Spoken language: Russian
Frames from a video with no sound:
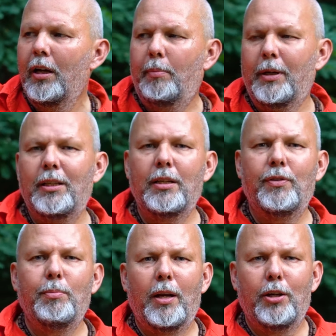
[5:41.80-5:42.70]
Обратите
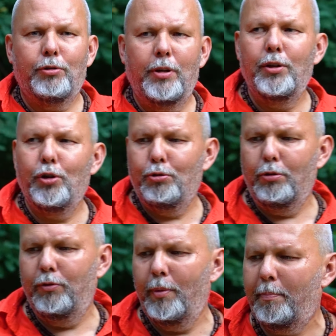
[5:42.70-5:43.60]
внимание, что я держу
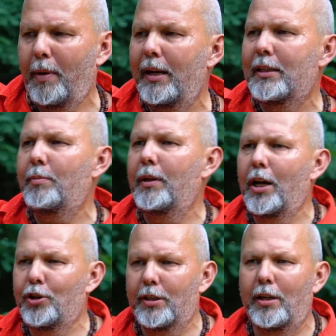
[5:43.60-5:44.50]
ее двумя пальцами, и
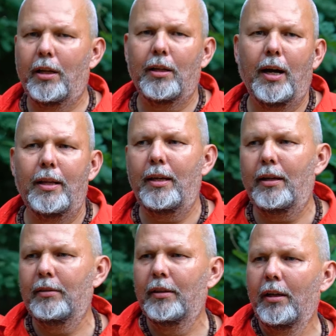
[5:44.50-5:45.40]
даже если я на
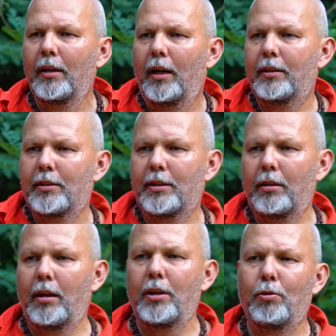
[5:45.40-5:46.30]
коне, эта
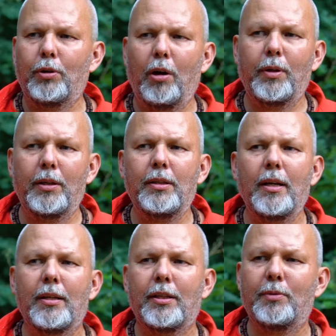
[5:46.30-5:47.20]
стрела никуда у меня не
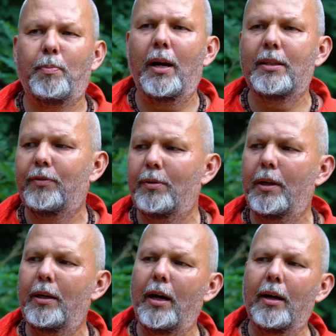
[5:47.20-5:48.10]
денется из пальцев,
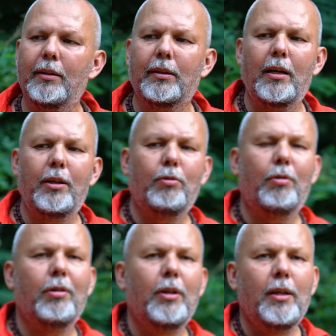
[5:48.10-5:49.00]
и я
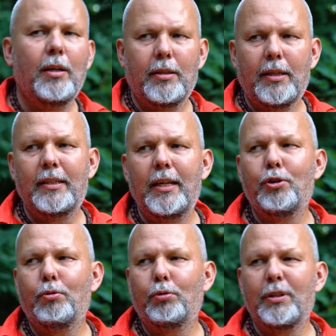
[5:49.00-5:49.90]
контролирую
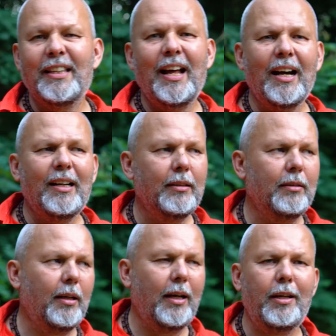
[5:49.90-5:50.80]
засечку, то есть наг,
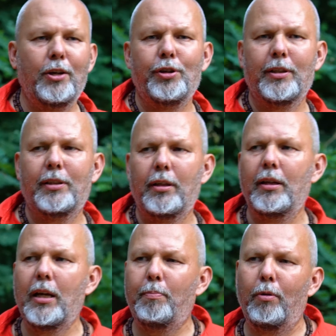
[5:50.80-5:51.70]
наконечник
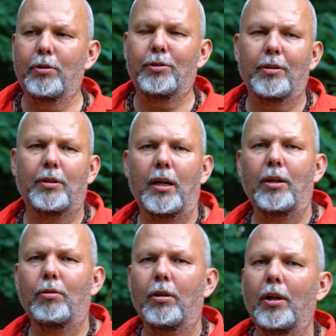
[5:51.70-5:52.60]
стрелы я полностью
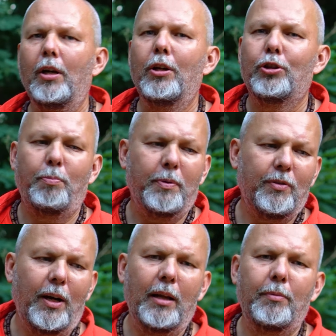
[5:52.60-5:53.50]
контролирую, что
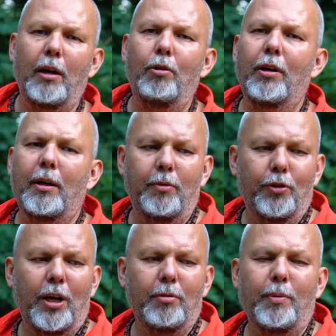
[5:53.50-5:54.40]
позволяет мне легким
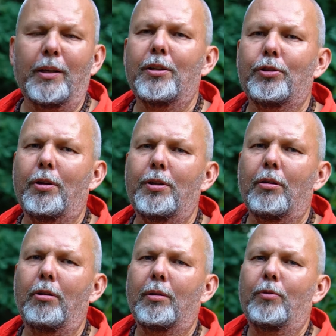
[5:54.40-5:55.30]
движением, смотрите, что я
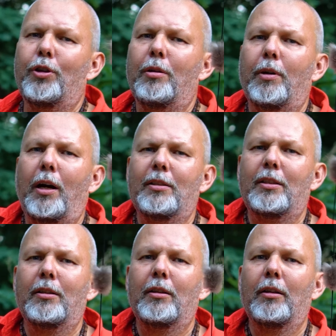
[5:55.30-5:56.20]
делаю, легким движением
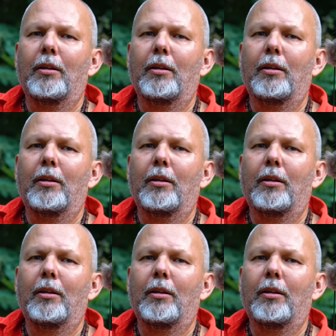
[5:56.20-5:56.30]
раз,